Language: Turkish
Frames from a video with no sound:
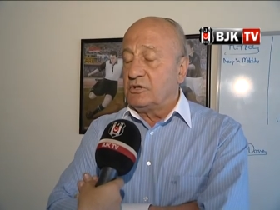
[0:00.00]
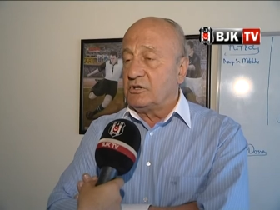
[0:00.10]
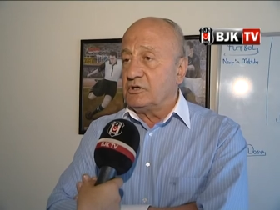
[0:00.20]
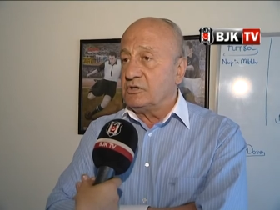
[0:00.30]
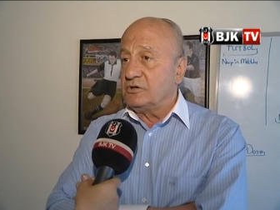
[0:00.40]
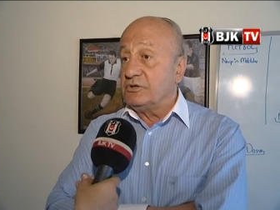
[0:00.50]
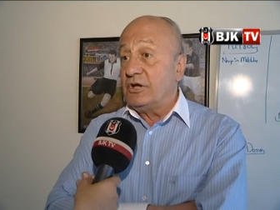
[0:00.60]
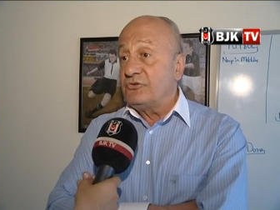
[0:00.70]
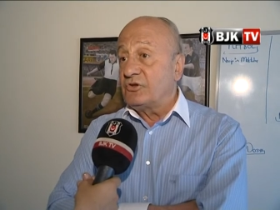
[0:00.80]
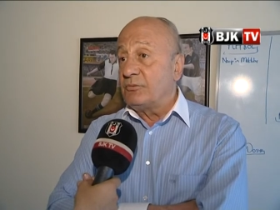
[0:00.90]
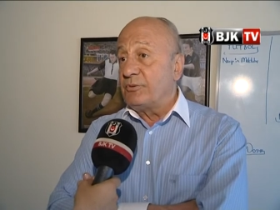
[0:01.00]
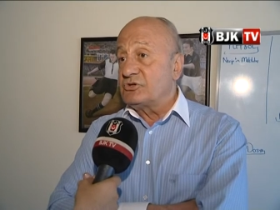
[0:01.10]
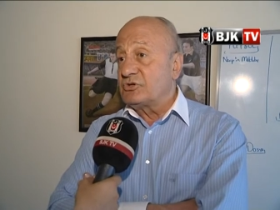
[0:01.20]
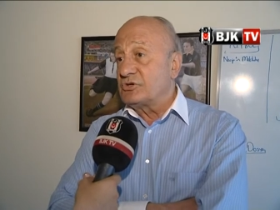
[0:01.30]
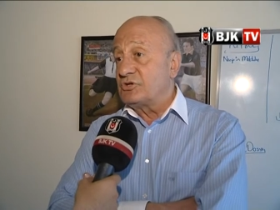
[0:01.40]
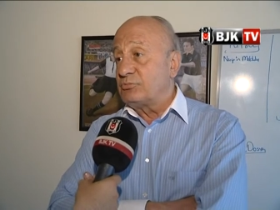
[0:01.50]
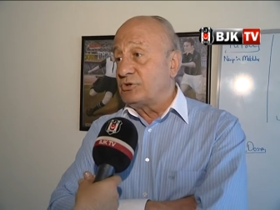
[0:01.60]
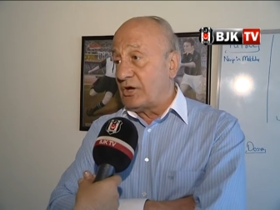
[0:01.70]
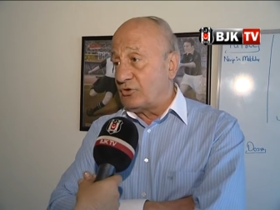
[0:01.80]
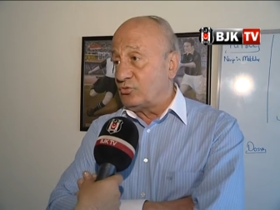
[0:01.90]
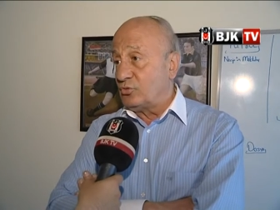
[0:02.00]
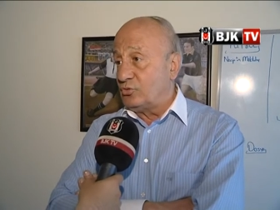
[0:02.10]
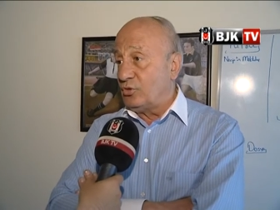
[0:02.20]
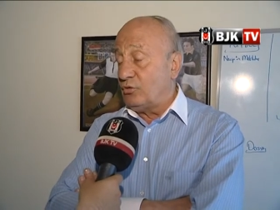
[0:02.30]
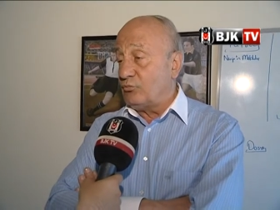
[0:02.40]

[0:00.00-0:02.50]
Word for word: Ee, ne yazık ki Beşiktaş'ta bu tersi oluyor.